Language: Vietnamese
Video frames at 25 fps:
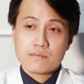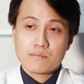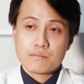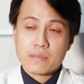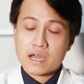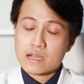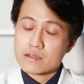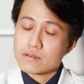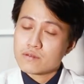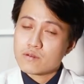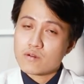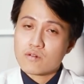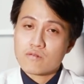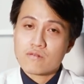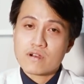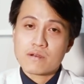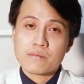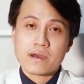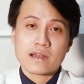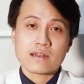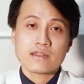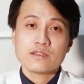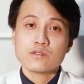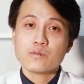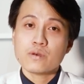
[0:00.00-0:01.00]
Mặc dù về
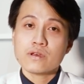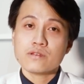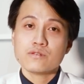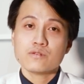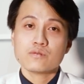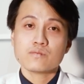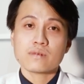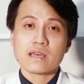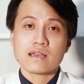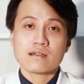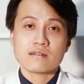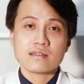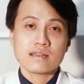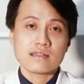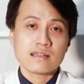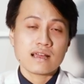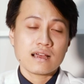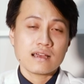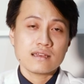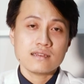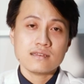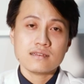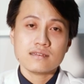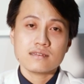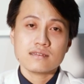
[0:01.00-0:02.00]
mặt lý thuyết chúng ta có thể
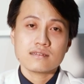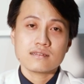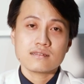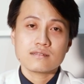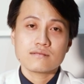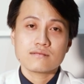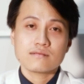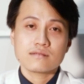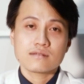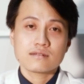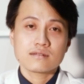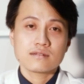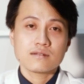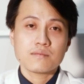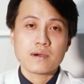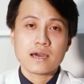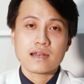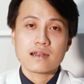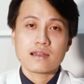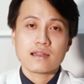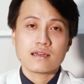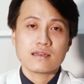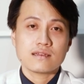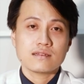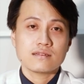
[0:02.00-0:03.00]
thấy người
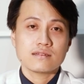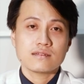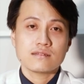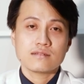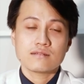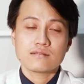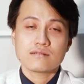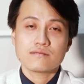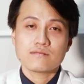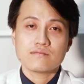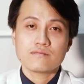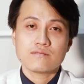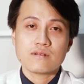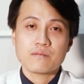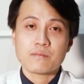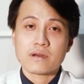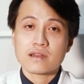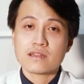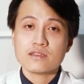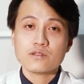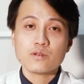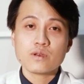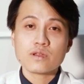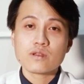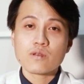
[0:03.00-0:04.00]
bệnh này về
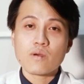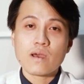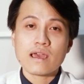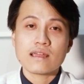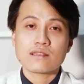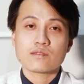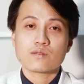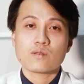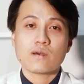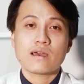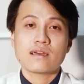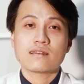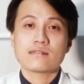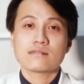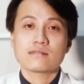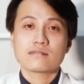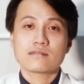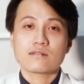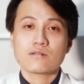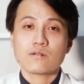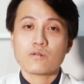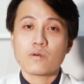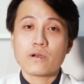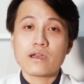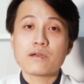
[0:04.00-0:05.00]
mặt lý thuyết hoàn toàn
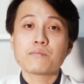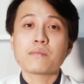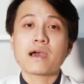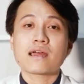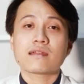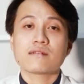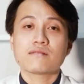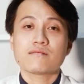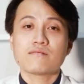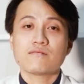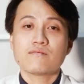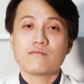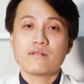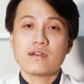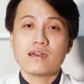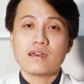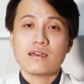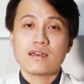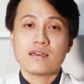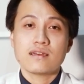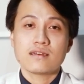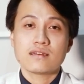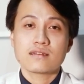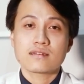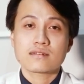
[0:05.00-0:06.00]
khỏe mạnh
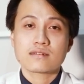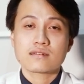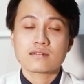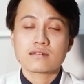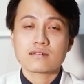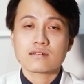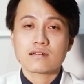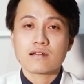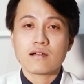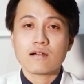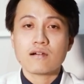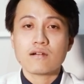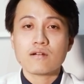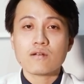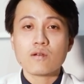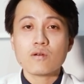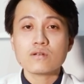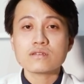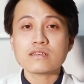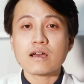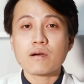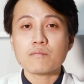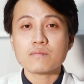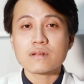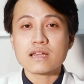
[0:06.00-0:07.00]
và có
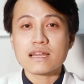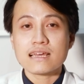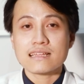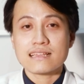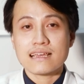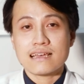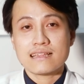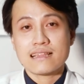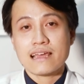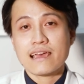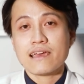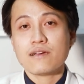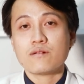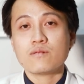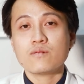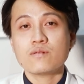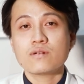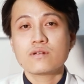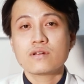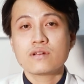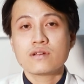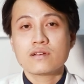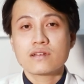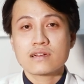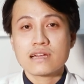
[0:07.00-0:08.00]
lối sống rất là thể thao,
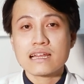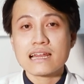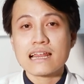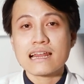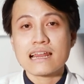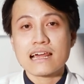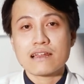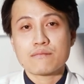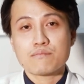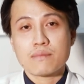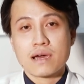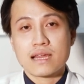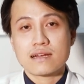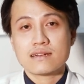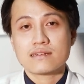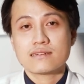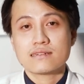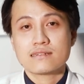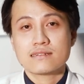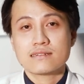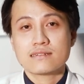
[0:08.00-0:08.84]
rất là lành mạnh.